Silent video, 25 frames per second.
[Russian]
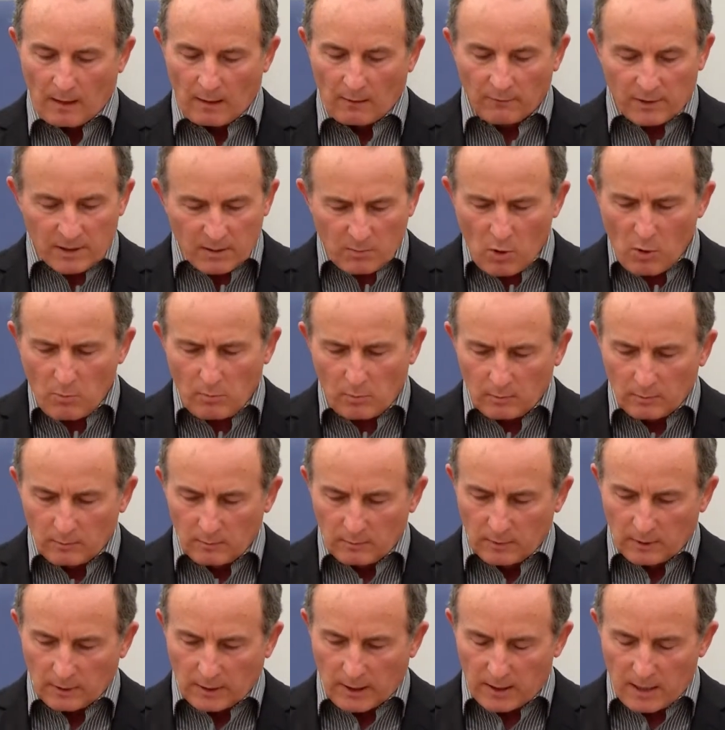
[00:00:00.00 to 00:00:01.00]
Возьмем
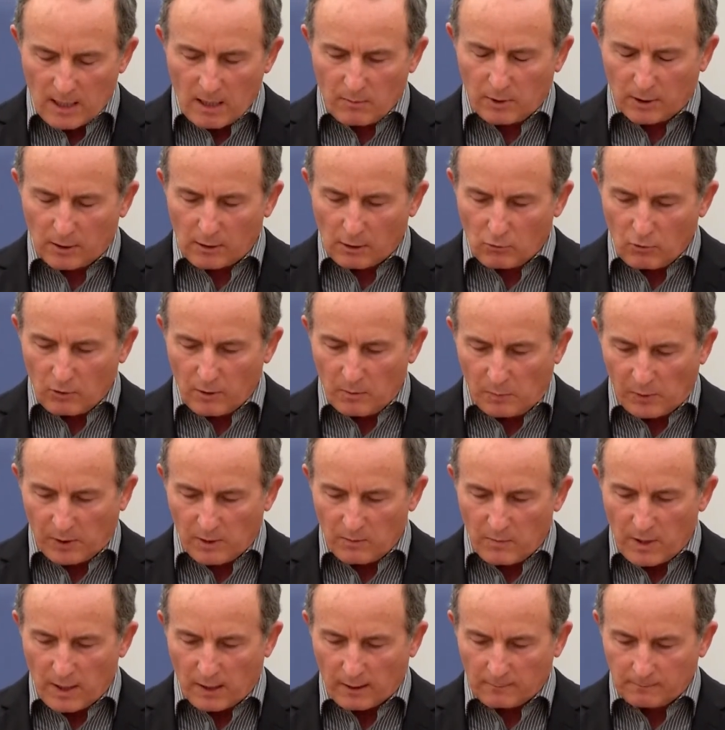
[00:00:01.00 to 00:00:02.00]
хотя бы такой
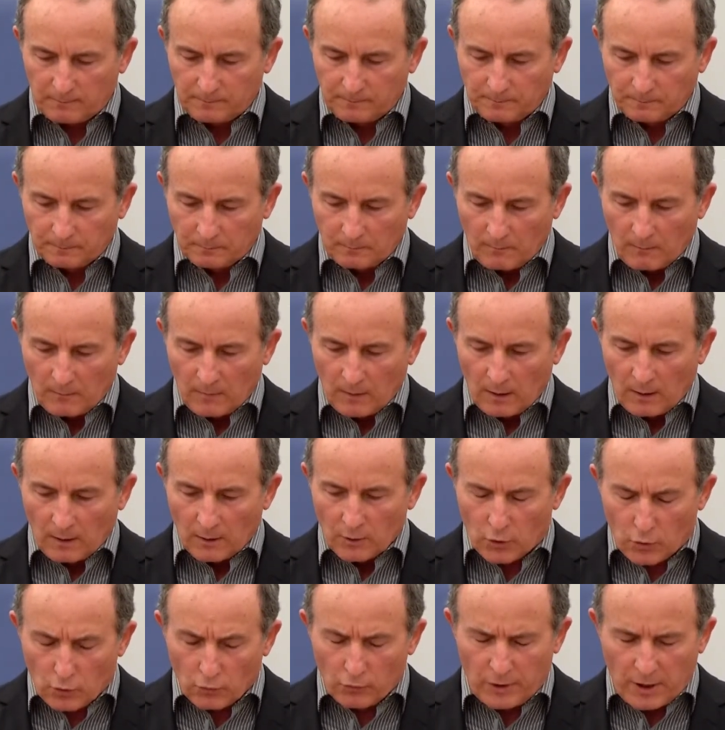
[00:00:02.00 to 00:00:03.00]
пример.
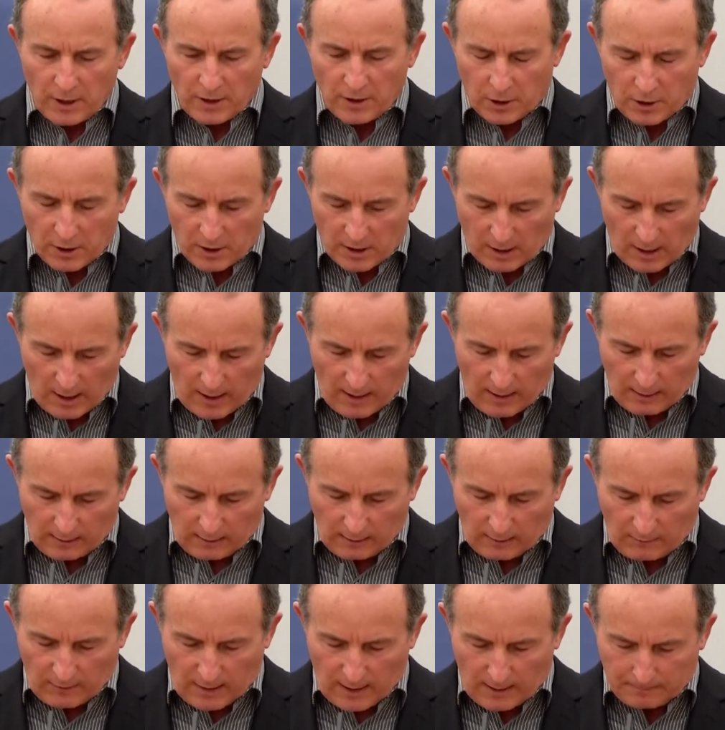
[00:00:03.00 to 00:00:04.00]
Судей, 6
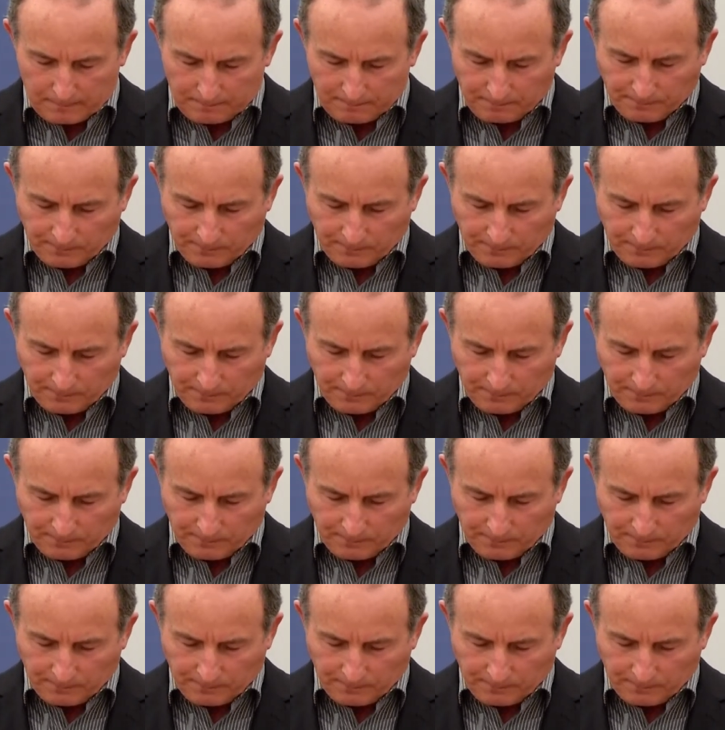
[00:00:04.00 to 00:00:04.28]
глава,